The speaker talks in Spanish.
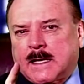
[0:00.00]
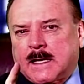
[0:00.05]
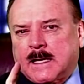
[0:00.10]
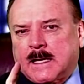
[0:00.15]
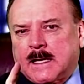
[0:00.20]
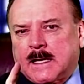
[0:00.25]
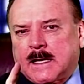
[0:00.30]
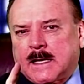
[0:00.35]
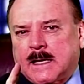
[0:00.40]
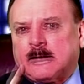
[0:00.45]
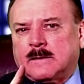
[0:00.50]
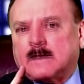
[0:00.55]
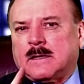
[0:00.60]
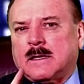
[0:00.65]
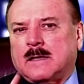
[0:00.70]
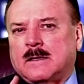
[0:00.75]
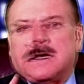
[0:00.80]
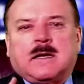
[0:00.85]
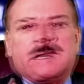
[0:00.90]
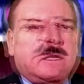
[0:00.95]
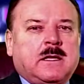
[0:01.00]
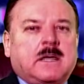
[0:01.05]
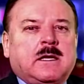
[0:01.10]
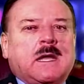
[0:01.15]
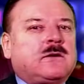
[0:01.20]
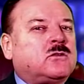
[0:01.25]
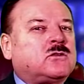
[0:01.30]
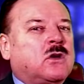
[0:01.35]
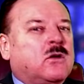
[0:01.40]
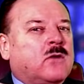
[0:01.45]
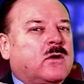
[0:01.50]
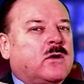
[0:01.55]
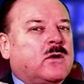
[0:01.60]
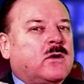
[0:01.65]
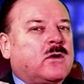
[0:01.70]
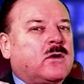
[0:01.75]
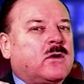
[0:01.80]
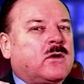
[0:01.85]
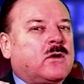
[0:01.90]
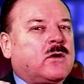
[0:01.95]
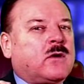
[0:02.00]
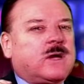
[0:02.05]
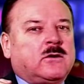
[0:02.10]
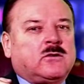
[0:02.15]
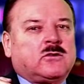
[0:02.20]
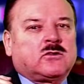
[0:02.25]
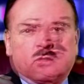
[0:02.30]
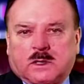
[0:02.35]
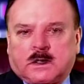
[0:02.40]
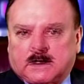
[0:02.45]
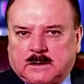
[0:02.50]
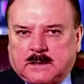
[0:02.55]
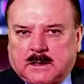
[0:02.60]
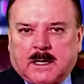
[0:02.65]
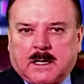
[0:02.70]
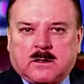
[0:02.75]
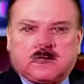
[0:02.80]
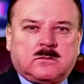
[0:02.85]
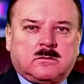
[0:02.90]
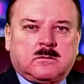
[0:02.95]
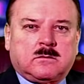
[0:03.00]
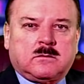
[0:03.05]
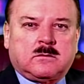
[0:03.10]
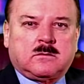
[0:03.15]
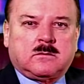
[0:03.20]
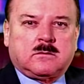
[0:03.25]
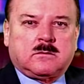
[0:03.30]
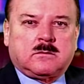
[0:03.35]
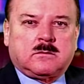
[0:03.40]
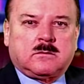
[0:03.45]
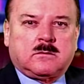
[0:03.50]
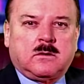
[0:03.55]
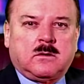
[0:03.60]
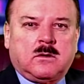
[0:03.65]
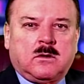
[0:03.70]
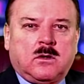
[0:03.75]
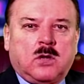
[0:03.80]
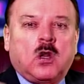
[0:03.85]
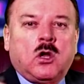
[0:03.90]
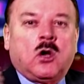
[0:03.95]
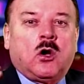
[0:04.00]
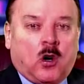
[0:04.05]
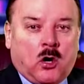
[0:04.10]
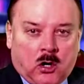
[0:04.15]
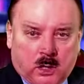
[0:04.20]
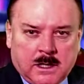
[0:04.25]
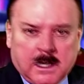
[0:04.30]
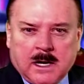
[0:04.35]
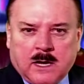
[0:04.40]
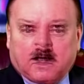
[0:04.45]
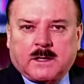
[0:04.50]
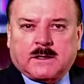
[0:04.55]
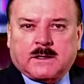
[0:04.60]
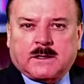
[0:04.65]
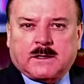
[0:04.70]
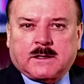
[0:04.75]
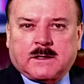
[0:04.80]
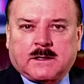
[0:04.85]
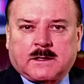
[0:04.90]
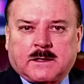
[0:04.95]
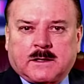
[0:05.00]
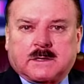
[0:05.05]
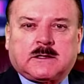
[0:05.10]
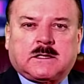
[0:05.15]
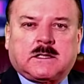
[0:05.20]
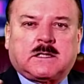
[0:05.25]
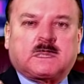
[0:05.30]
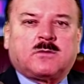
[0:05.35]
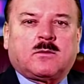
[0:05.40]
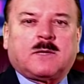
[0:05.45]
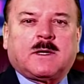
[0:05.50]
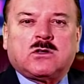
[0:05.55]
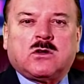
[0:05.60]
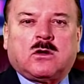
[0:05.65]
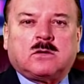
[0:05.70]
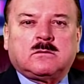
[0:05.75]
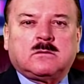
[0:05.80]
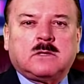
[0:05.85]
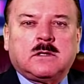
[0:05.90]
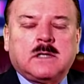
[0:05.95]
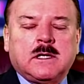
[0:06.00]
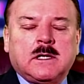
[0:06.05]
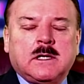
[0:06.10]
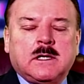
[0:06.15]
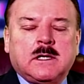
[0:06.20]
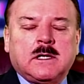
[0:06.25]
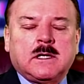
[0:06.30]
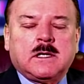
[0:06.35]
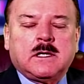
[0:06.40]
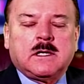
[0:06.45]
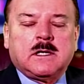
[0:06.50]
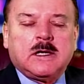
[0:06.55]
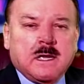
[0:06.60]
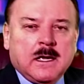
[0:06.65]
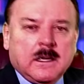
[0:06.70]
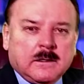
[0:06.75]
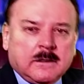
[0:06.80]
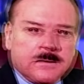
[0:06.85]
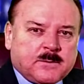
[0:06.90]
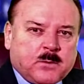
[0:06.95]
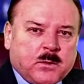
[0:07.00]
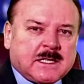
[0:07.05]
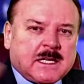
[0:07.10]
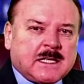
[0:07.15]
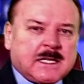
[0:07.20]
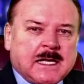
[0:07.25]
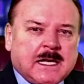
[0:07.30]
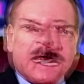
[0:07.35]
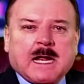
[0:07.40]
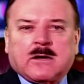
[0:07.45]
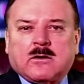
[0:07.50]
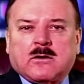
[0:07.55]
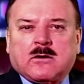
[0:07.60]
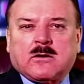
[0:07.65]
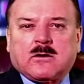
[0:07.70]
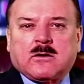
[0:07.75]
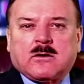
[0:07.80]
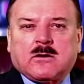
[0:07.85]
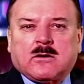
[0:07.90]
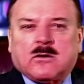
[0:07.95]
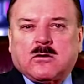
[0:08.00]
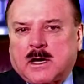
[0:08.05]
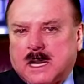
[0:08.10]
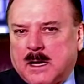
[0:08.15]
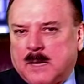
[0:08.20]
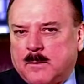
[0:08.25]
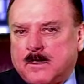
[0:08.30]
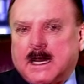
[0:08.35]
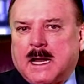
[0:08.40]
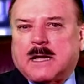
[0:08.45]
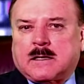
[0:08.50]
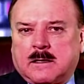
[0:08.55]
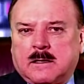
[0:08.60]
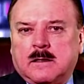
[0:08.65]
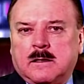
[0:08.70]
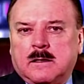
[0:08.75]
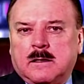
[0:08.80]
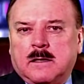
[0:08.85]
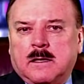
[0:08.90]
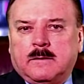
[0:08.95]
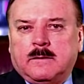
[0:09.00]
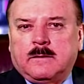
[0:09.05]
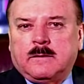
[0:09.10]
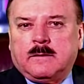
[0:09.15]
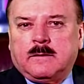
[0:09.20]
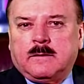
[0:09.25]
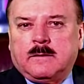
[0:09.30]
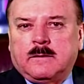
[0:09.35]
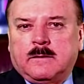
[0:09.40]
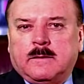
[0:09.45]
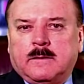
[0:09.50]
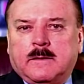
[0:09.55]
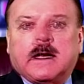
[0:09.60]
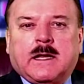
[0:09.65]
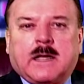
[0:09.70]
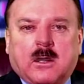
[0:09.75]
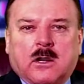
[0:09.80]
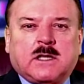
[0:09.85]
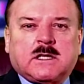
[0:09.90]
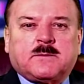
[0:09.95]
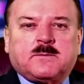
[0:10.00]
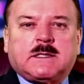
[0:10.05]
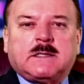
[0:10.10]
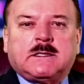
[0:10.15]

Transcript: Hay que entender, mexicanos, aunque nos cueste trabajo. Hoy la cuarta transformación, después ese largo caminar del que hoy es